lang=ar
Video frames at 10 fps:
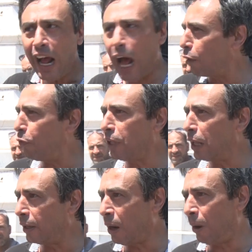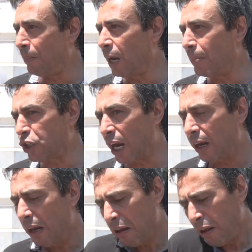عرفت هذا النوع من
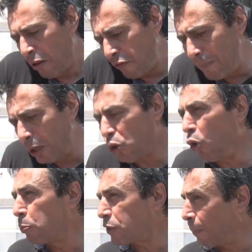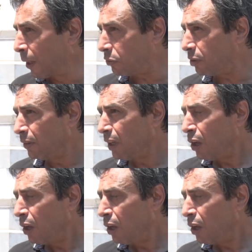المشاكل فما شعوب صبرت